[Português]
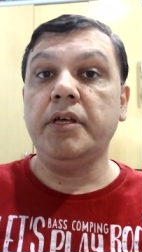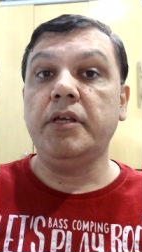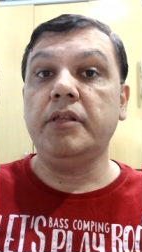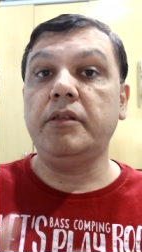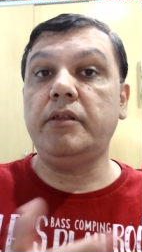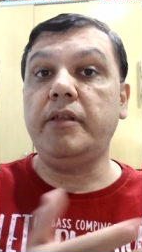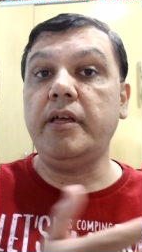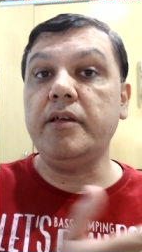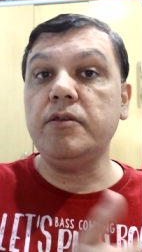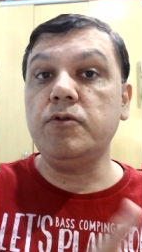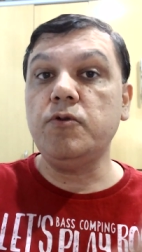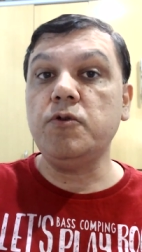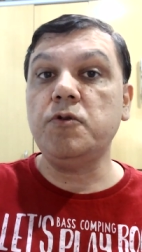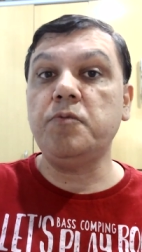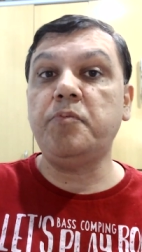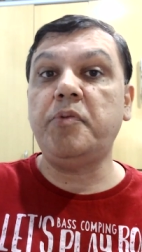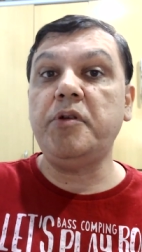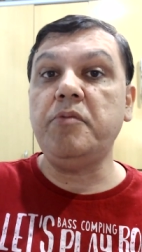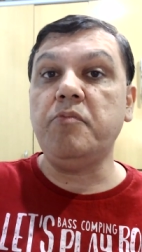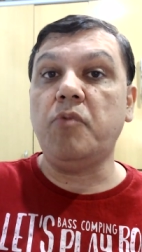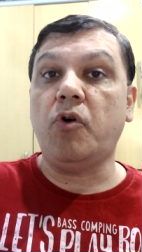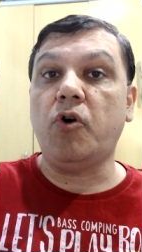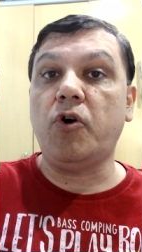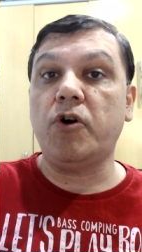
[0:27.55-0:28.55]
desde os
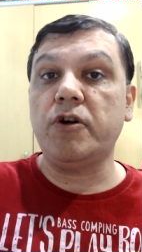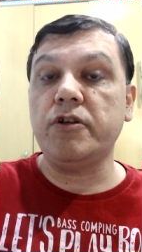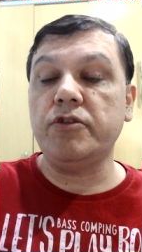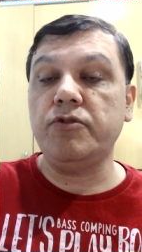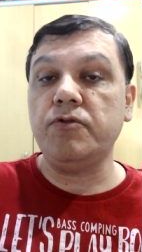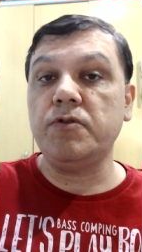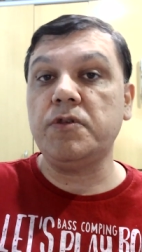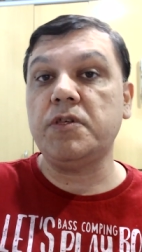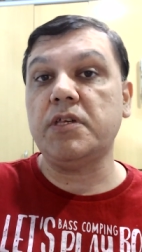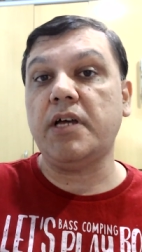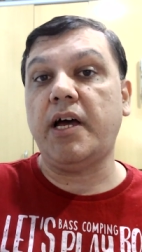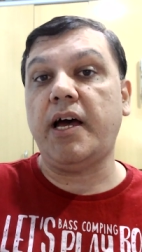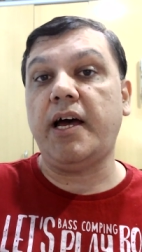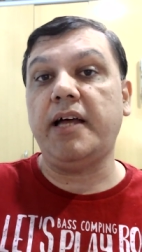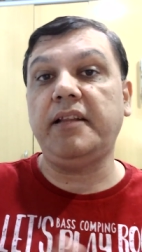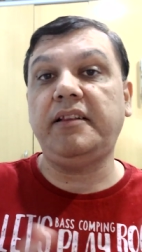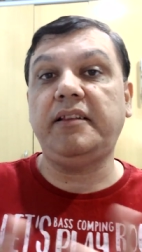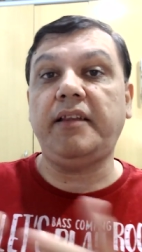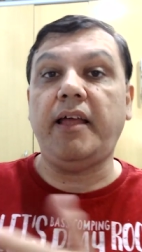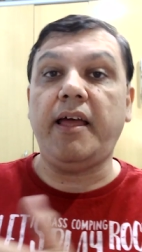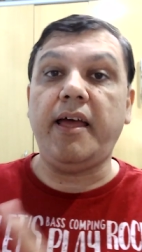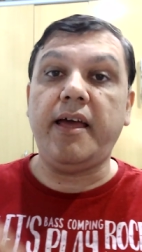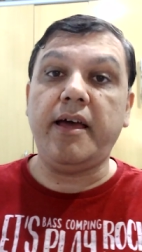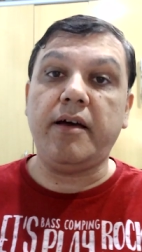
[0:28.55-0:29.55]
primórdios
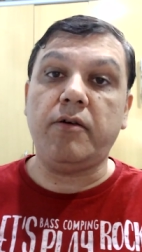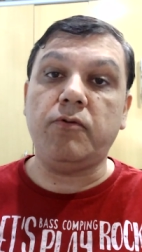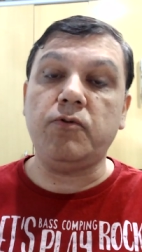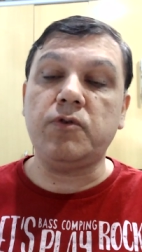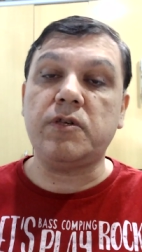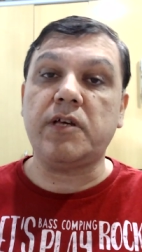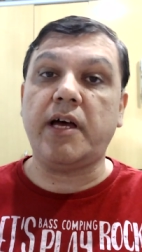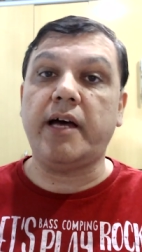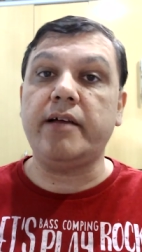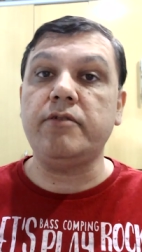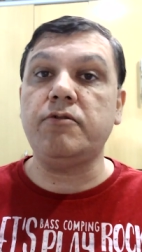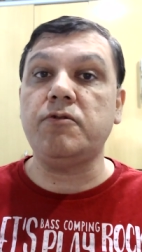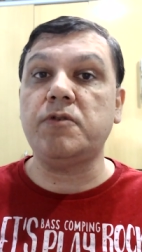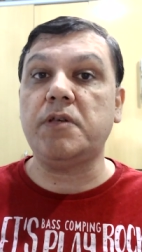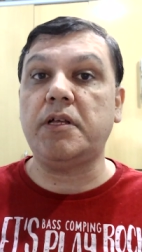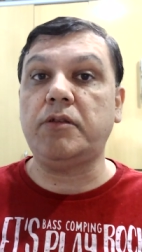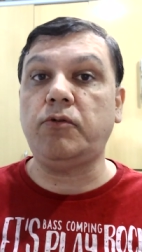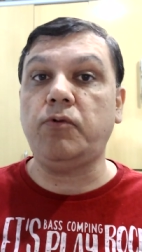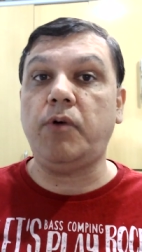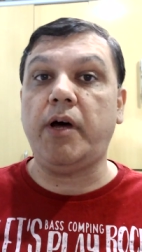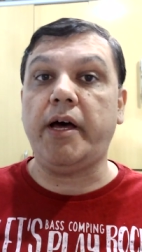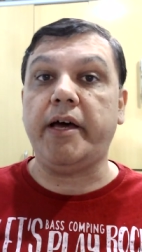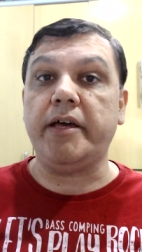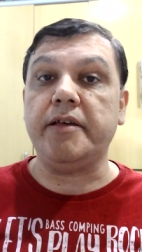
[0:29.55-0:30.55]
até os rádios
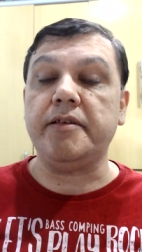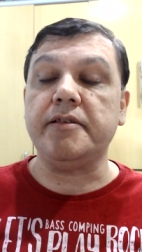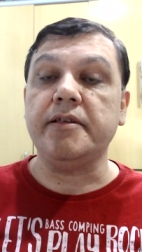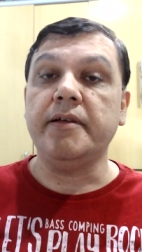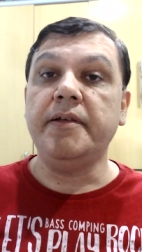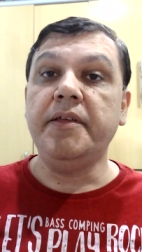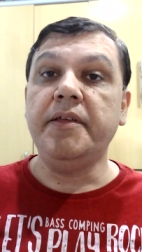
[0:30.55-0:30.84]
atuais.